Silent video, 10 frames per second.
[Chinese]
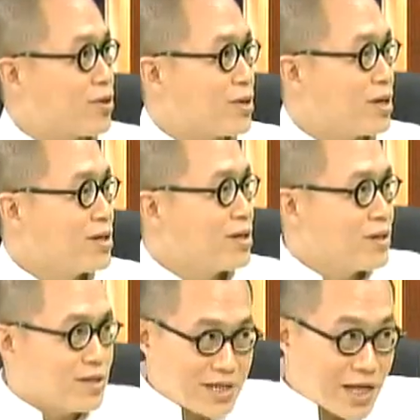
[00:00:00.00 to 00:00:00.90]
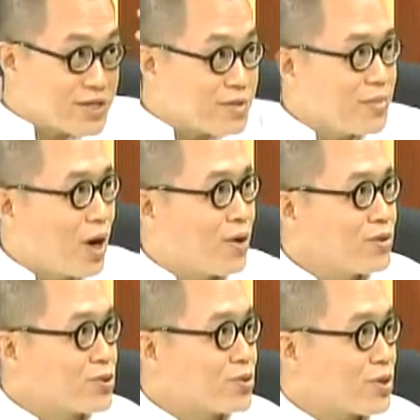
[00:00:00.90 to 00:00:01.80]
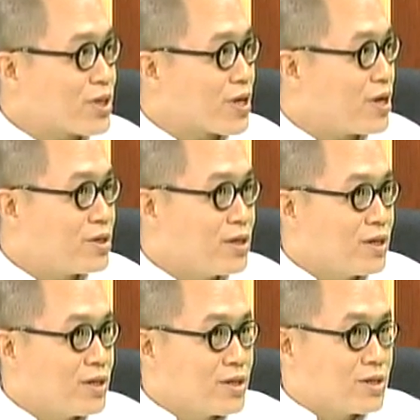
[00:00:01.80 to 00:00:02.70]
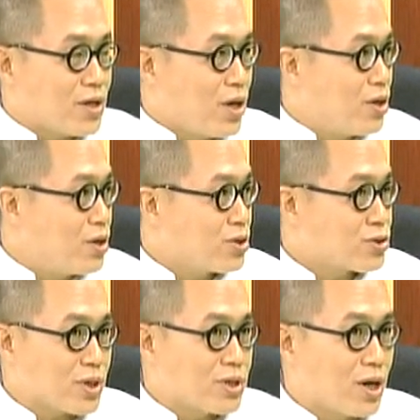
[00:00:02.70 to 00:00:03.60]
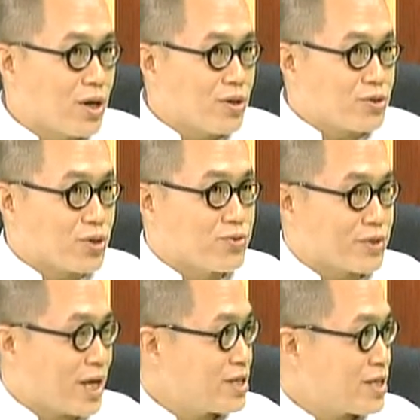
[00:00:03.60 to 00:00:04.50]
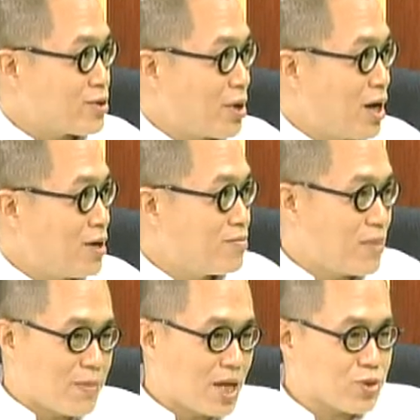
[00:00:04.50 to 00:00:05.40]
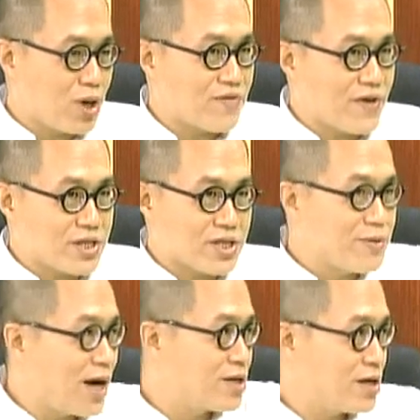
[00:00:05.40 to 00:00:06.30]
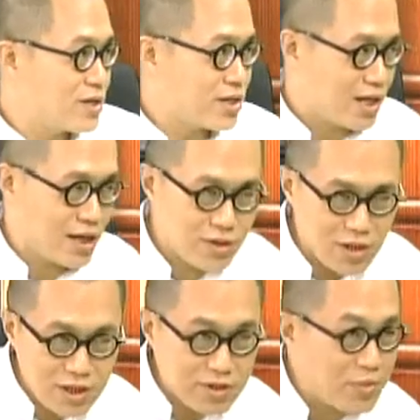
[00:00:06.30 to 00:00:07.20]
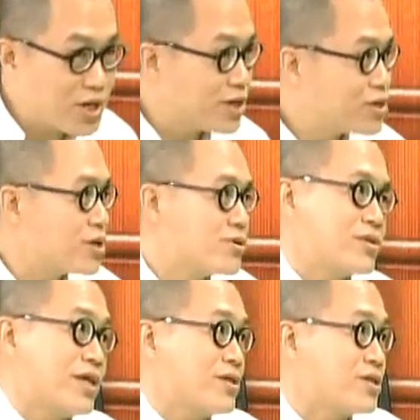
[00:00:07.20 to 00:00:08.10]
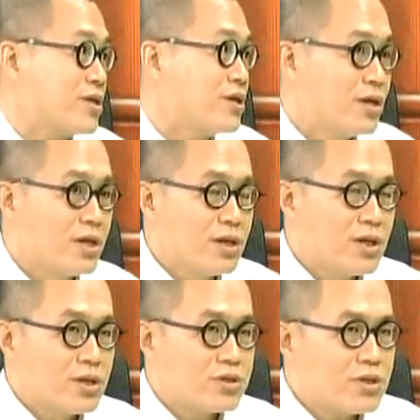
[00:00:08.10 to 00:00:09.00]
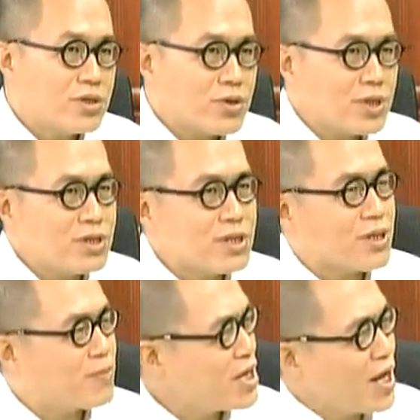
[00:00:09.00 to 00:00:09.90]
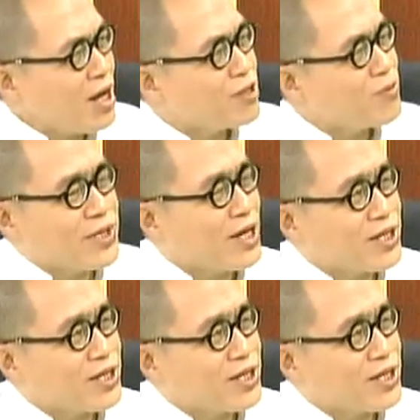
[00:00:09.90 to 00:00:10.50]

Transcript: 坏透了。染金毛中学生，然后睡到中午才起床，妈妈做好饭吃吧，呃，起来呃也不吭声，就在那吃。就你觉得这怎么看都